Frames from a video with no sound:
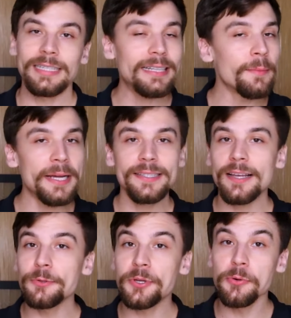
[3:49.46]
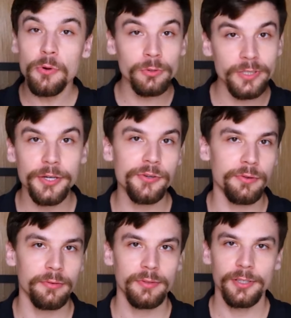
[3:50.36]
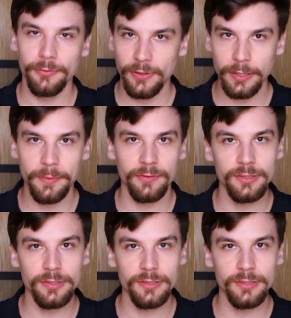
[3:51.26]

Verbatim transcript: Nada mais é do que o contexto que eu falei para